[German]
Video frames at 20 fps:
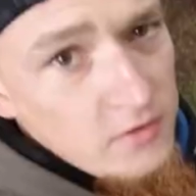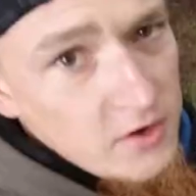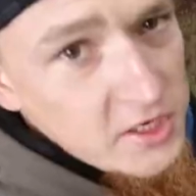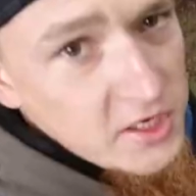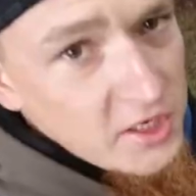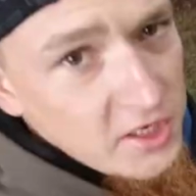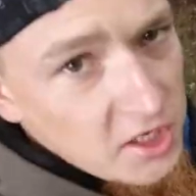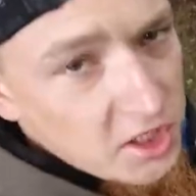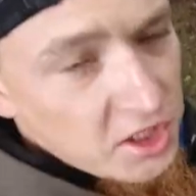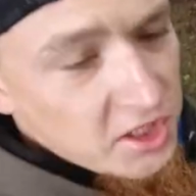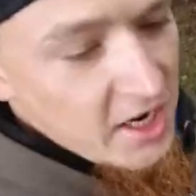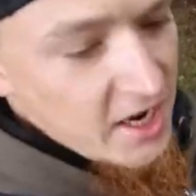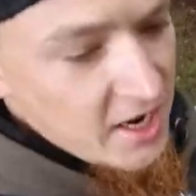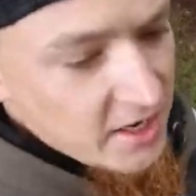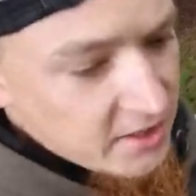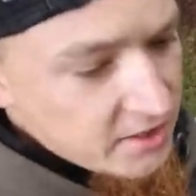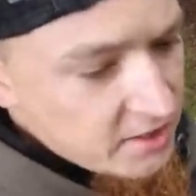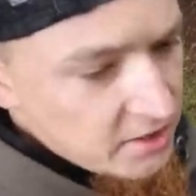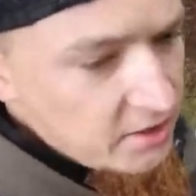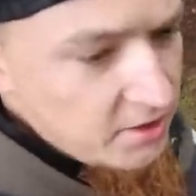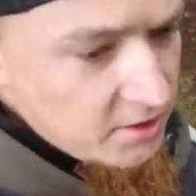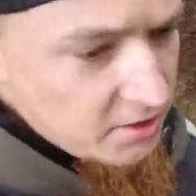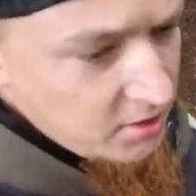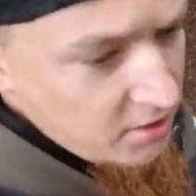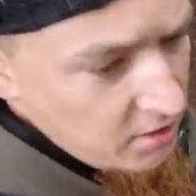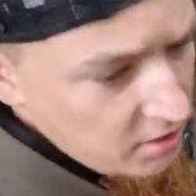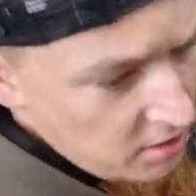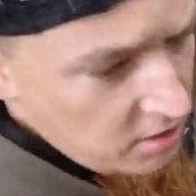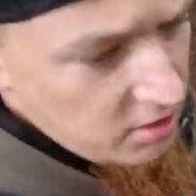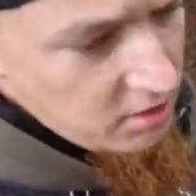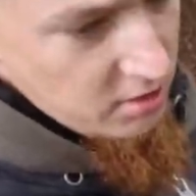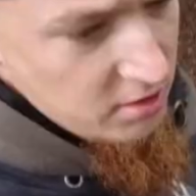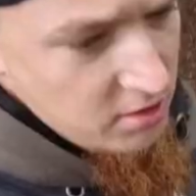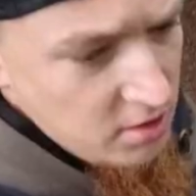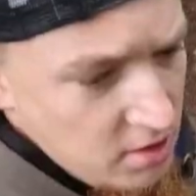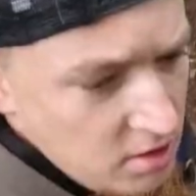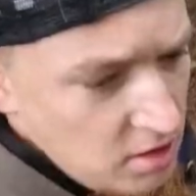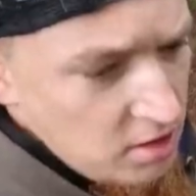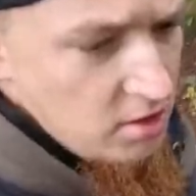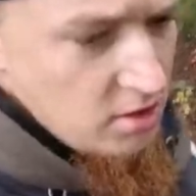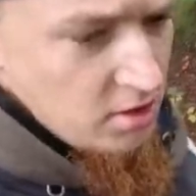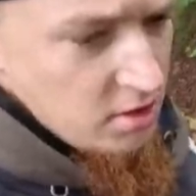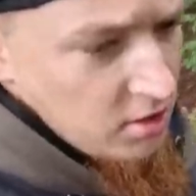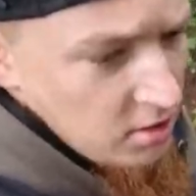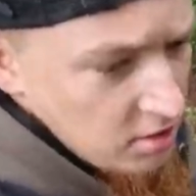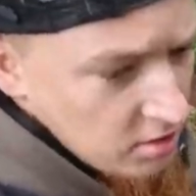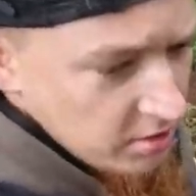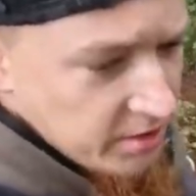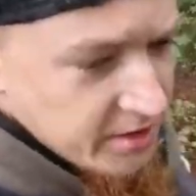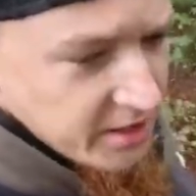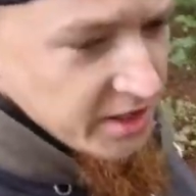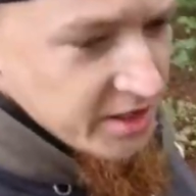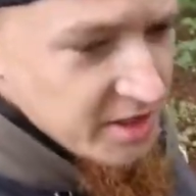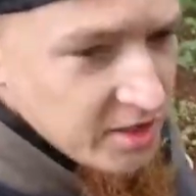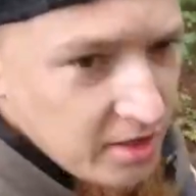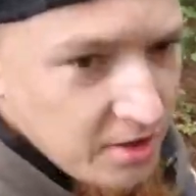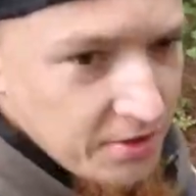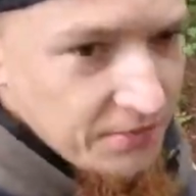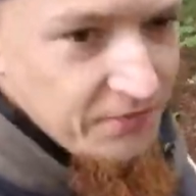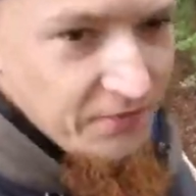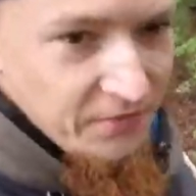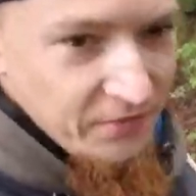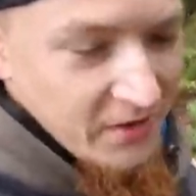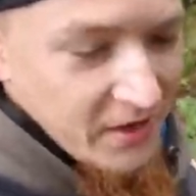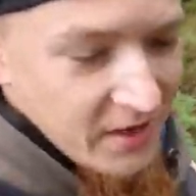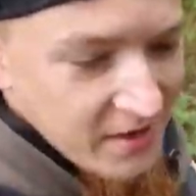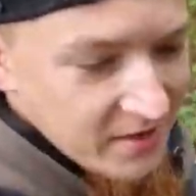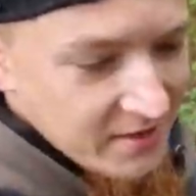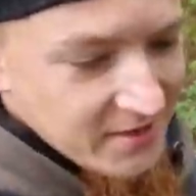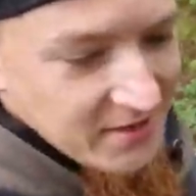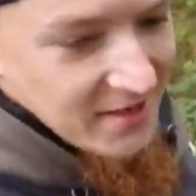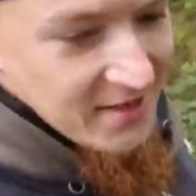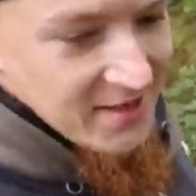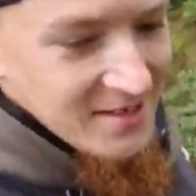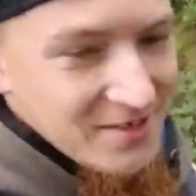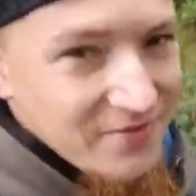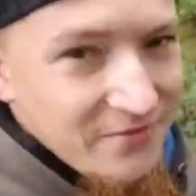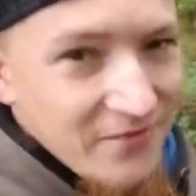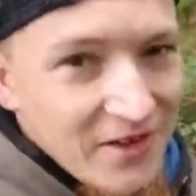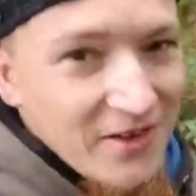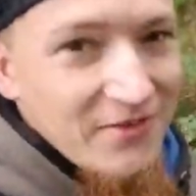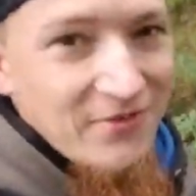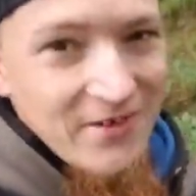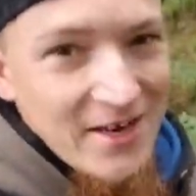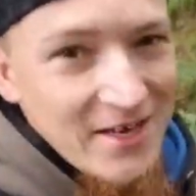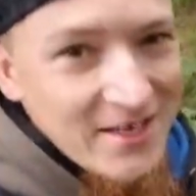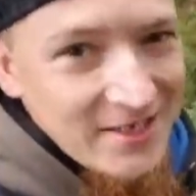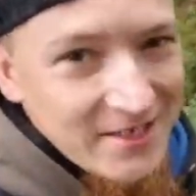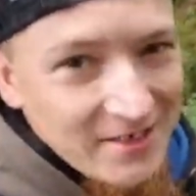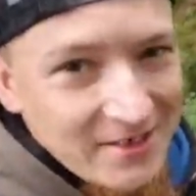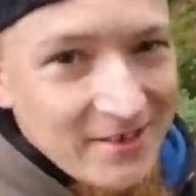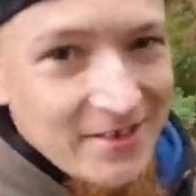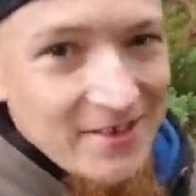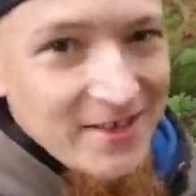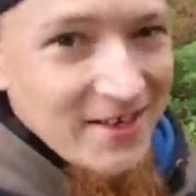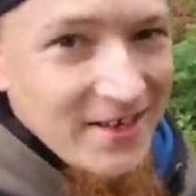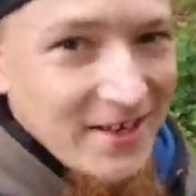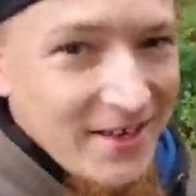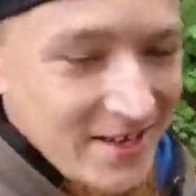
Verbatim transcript: Wir sind gestartet und jetzt laufen wir den ganzen Weg wieder zurück